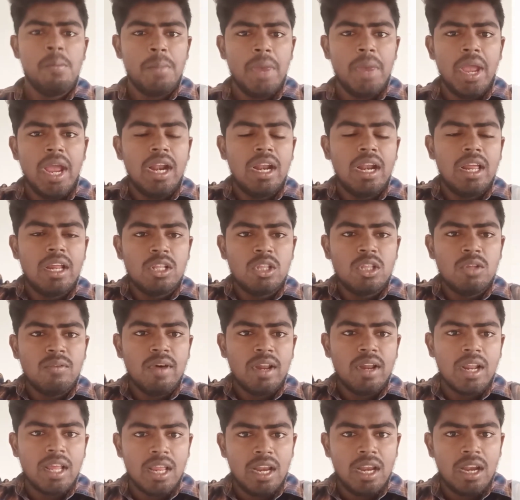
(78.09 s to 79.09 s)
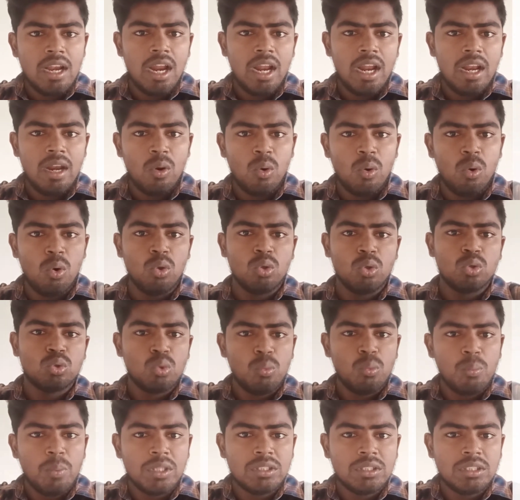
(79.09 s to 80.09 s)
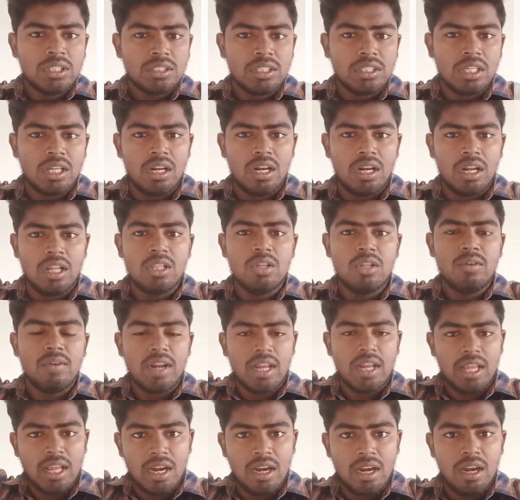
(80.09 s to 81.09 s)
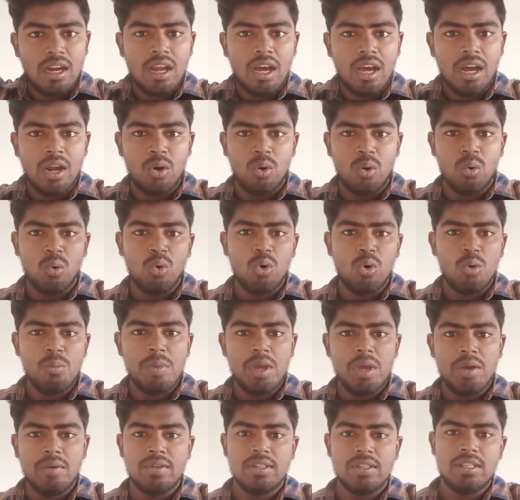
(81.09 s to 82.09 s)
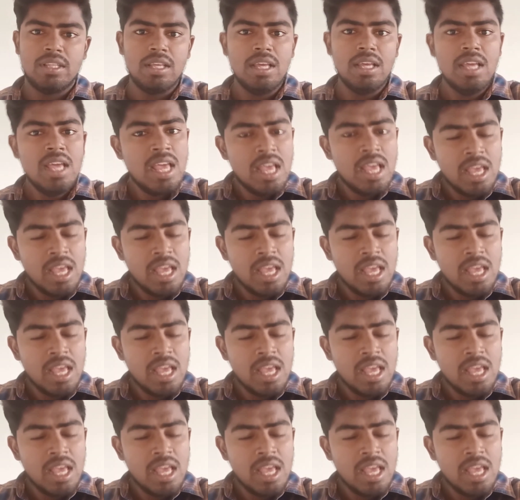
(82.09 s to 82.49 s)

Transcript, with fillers: மேலேருந்து வர எல்லா லோடும் சூப்பர் ஸ்ட்ரக்சர்லேருந்து வர எல்லா லோடுமே வந்து